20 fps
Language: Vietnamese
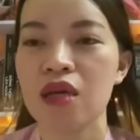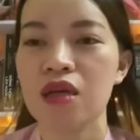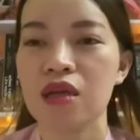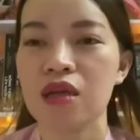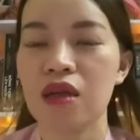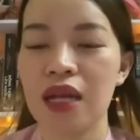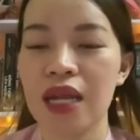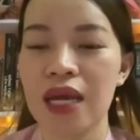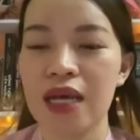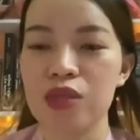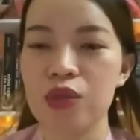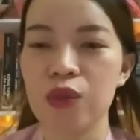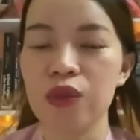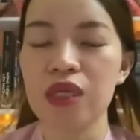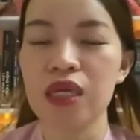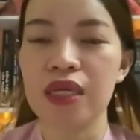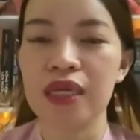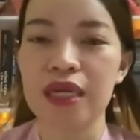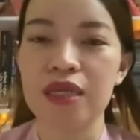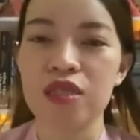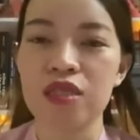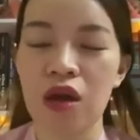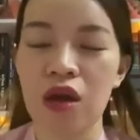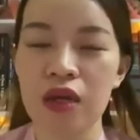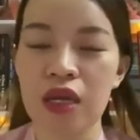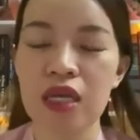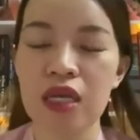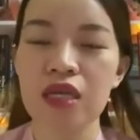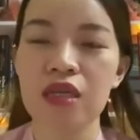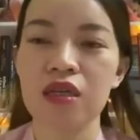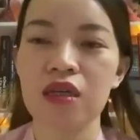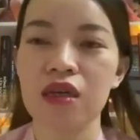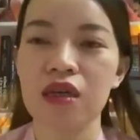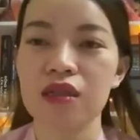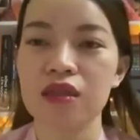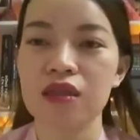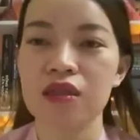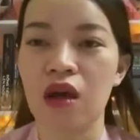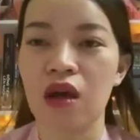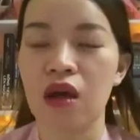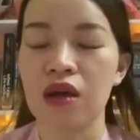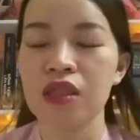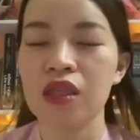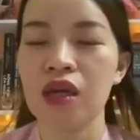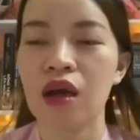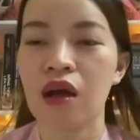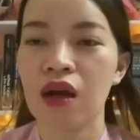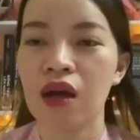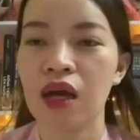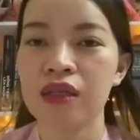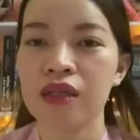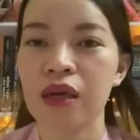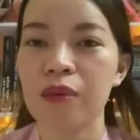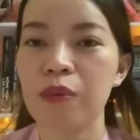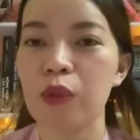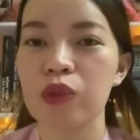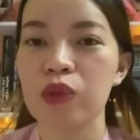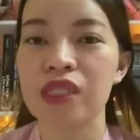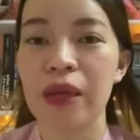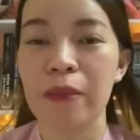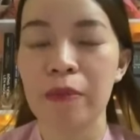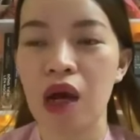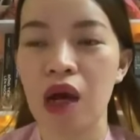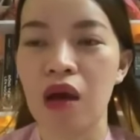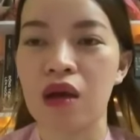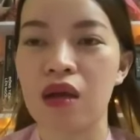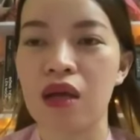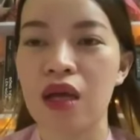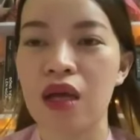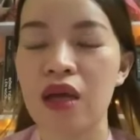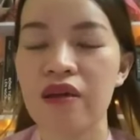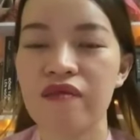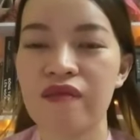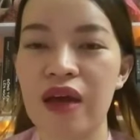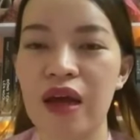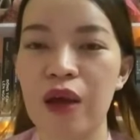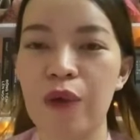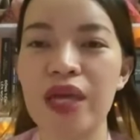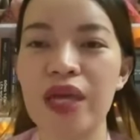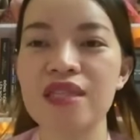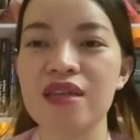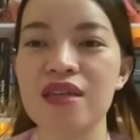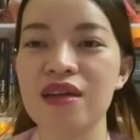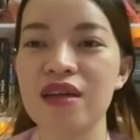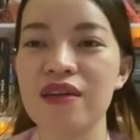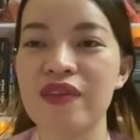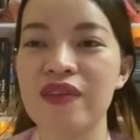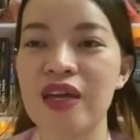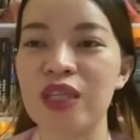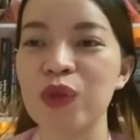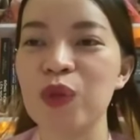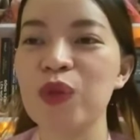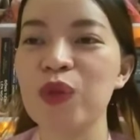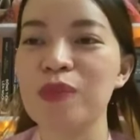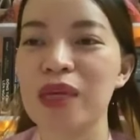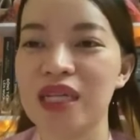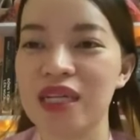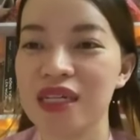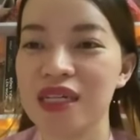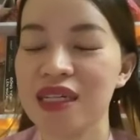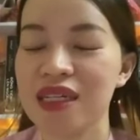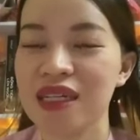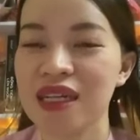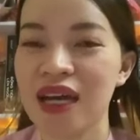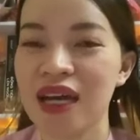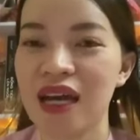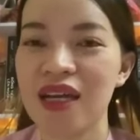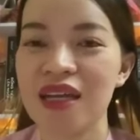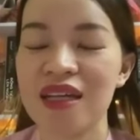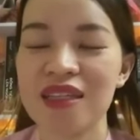đó là số tiền này cho đi nó nó nhân lên gấp 100 lần và quay trở lại về túi mình đó.